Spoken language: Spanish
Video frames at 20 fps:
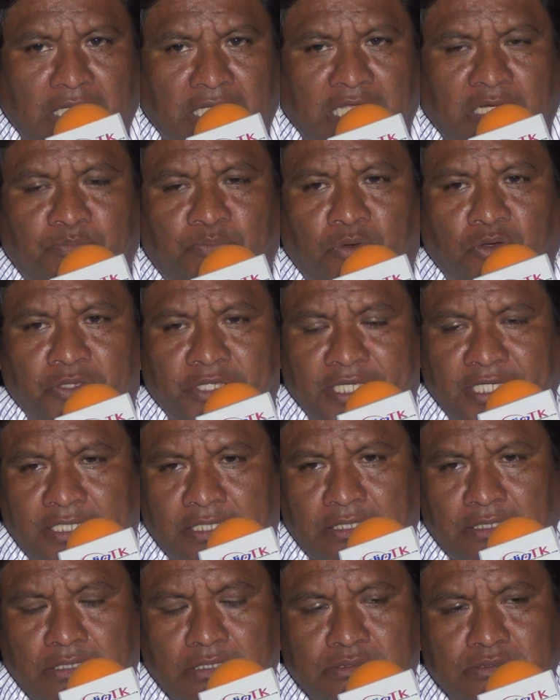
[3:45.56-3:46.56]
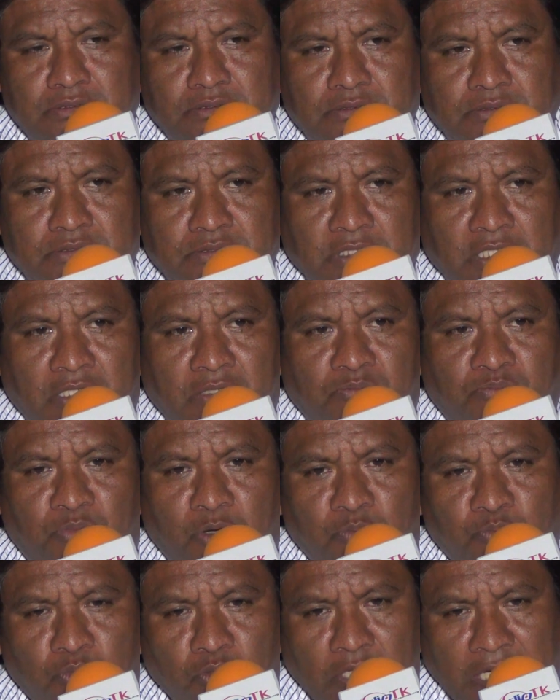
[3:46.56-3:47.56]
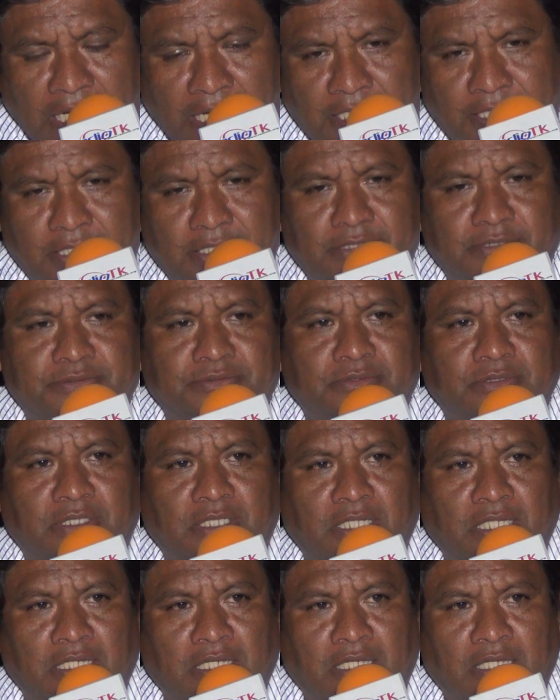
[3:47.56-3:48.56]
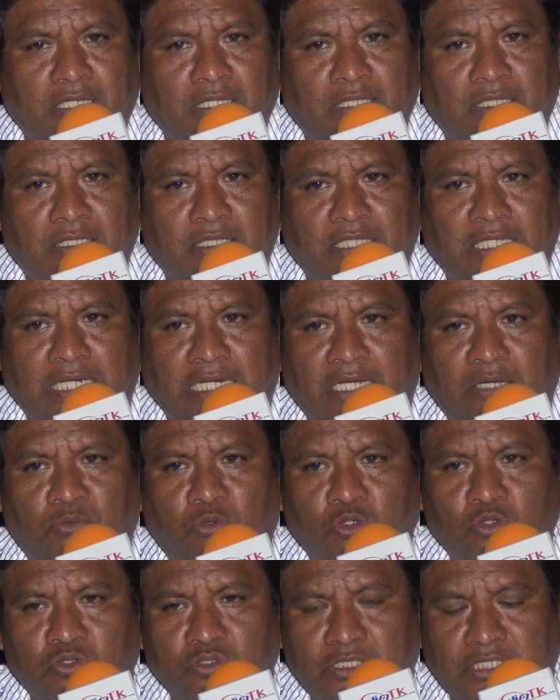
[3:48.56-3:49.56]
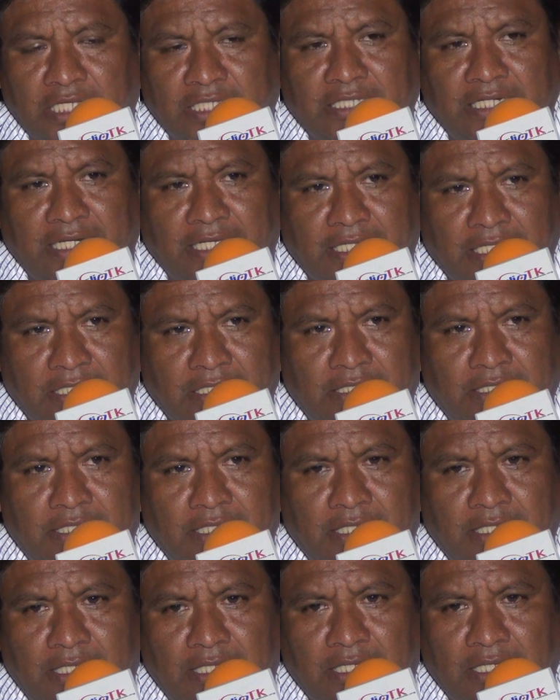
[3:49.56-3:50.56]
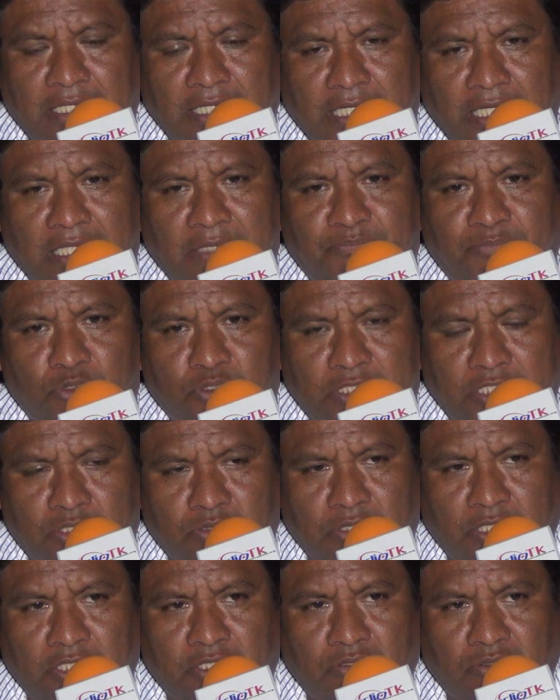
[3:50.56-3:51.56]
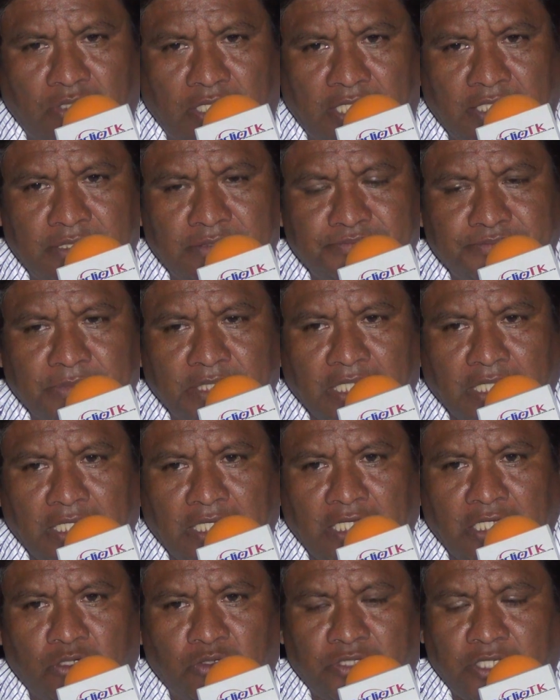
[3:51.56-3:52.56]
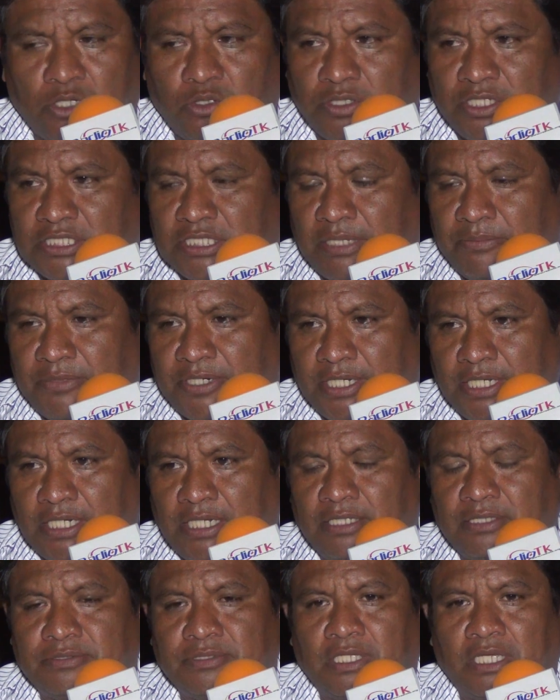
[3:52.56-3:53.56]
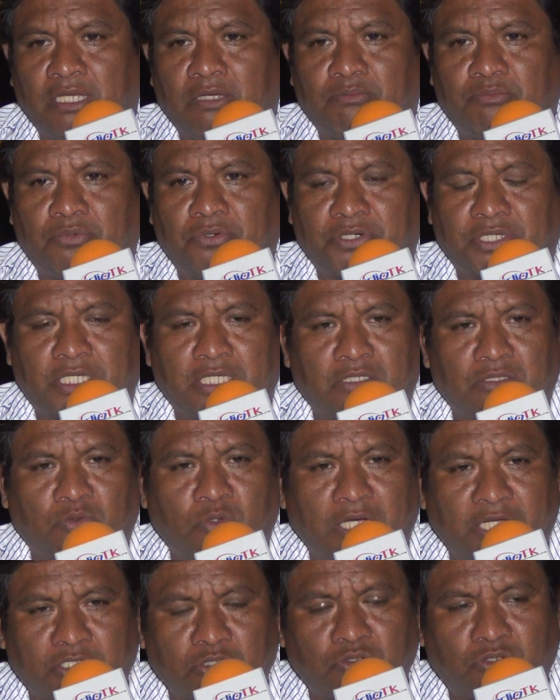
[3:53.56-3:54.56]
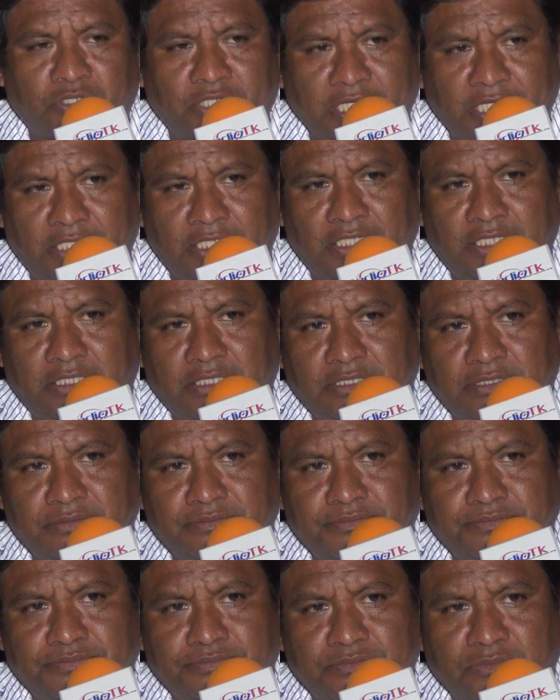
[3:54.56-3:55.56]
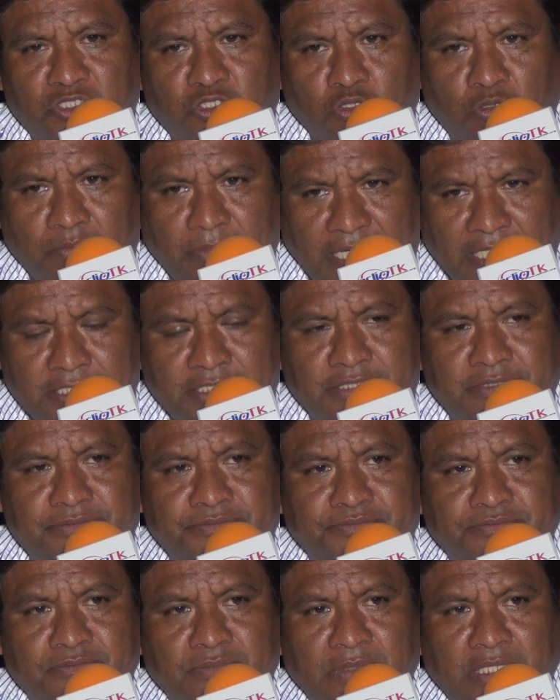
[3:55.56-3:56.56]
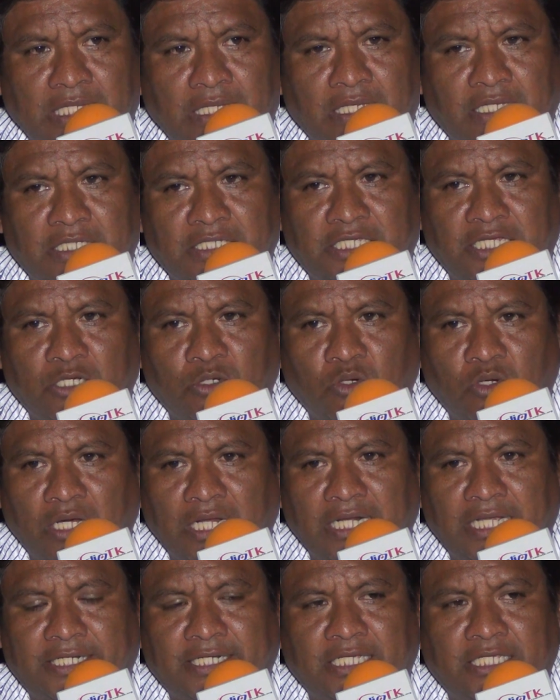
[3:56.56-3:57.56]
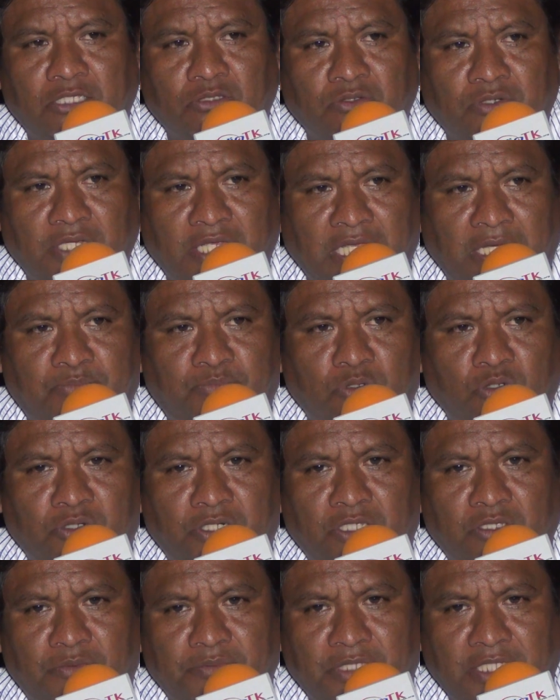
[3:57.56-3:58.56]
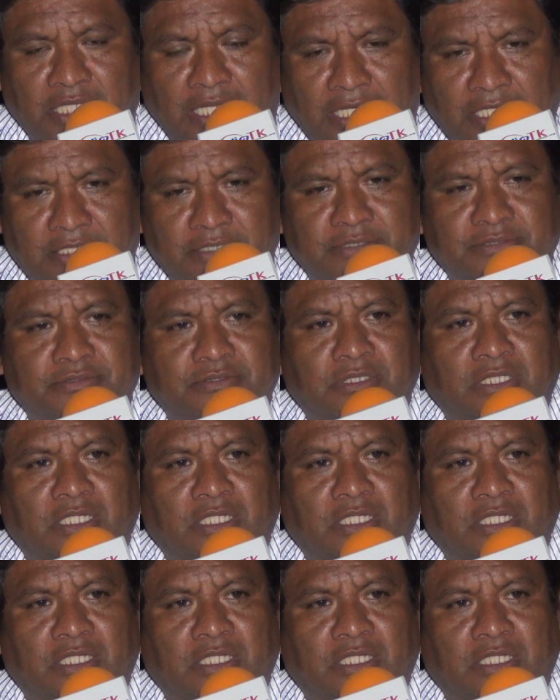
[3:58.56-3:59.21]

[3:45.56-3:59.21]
el poder popular de la voluntad de la gente en cada proceso electoral. Y lo digo de esta manera porque Eduardo Reyes Tomás llegó a la regiduría plurinominal